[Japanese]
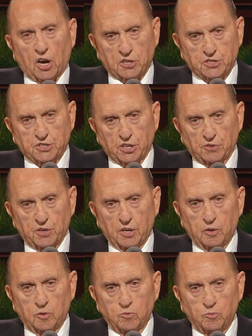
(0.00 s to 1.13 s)
神のすべ
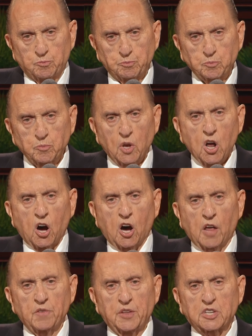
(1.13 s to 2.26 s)
ての子供たちに
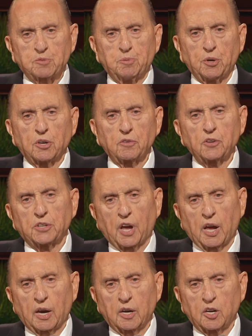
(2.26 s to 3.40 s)
永遠の命
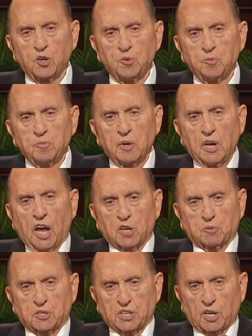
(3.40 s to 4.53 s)
の賜物をもたらし
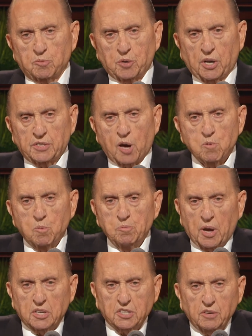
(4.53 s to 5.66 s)
てくださったお方
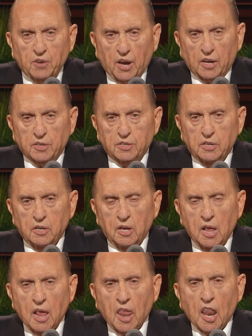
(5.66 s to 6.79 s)
です。
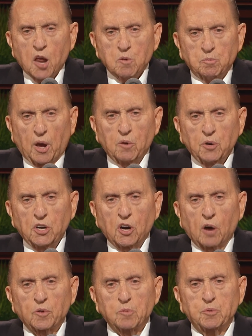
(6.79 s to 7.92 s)
この素晴らしい日
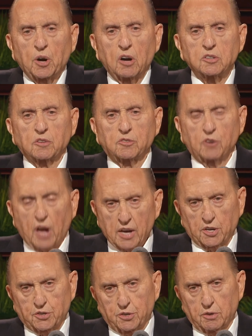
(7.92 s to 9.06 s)
に、あの重大
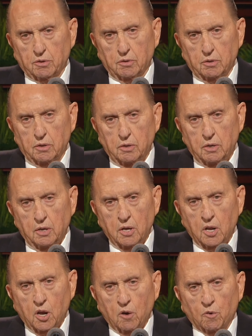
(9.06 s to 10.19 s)
な出来事を祝う
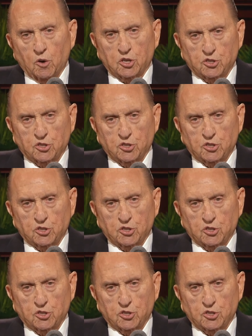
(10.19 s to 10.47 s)
日に、